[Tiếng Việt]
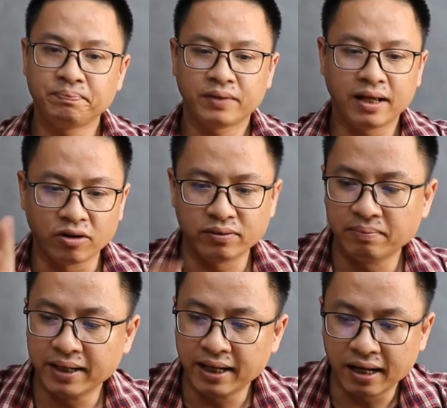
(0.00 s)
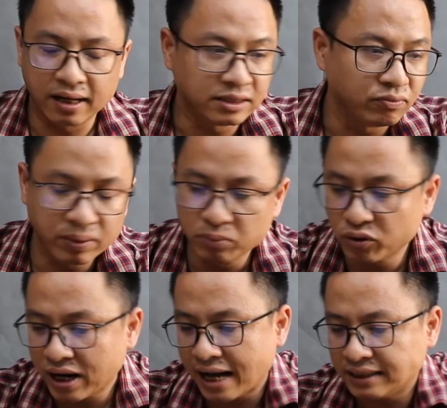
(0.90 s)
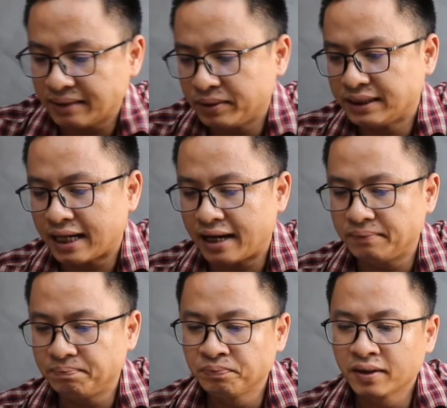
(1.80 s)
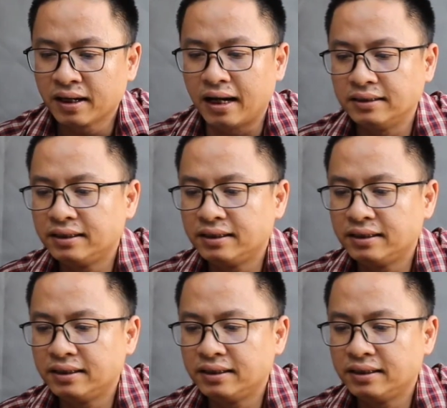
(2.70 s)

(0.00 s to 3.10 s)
thế còn bây giờ ở trong Filmora nhé mình sẽ uh,